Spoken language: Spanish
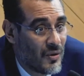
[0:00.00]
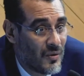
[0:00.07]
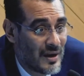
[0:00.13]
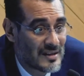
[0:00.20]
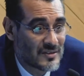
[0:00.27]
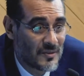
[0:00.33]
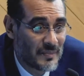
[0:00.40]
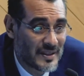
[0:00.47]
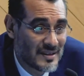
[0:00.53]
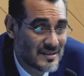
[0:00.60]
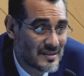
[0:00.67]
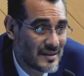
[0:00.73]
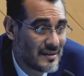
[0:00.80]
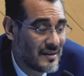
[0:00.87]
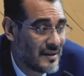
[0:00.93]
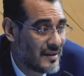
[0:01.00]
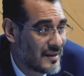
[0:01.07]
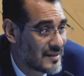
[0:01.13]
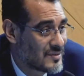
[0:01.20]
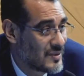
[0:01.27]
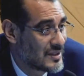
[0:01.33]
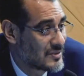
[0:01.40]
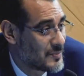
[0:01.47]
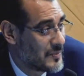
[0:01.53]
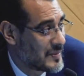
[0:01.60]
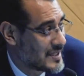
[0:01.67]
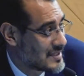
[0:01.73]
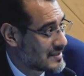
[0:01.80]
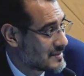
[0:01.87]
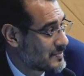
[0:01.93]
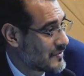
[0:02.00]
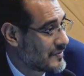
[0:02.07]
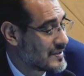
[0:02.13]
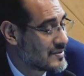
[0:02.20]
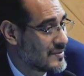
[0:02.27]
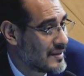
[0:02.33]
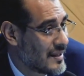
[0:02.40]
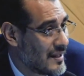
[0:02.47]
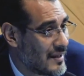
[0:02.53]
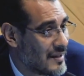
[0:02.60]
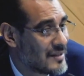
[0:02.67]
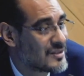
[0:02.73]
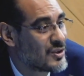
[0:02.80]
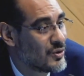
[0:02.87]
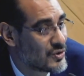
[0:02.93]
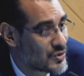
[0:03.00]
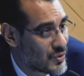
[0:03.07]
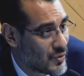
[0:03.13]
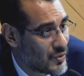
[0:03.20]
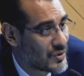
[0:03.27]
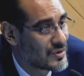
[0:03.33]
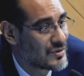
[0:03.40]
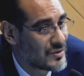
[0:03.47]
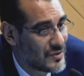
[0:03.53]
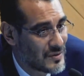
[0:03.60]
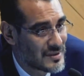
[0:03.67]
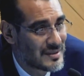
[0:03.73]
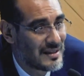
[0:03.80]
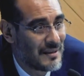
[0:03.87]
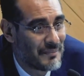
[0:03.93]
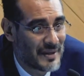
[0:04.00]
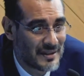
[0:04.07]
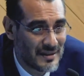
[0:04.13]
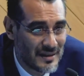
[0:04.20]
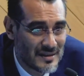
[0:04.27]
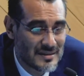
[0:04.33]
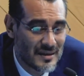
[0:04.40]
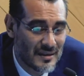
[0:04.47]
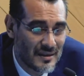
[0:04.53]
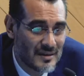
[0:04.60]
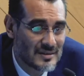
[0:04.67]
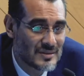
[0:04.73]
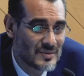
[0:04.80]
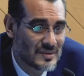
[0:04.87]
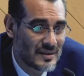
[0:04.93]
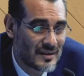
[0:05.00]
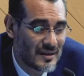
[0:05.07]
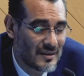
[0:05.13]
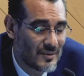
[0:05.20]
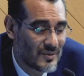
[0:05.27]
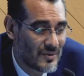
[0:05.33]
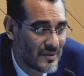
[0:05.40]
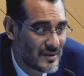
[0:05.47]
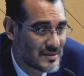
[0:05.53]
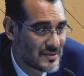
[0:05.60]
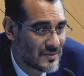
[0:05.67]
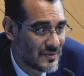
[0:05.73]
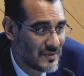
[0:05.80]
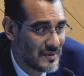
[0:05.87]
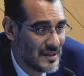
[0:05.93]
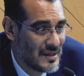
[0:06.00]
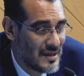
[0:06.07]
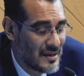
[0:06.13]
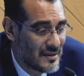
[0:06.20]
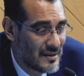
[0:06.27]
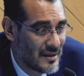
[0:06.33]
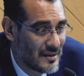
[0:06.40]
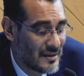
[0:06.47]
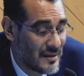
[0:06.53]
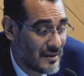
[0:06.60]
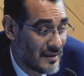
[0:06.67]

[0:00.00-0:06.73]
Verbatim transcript: o las competencias genéricas o las competencias profesionales, los cursos, la pertinencia de estos en cada uno de estos, de,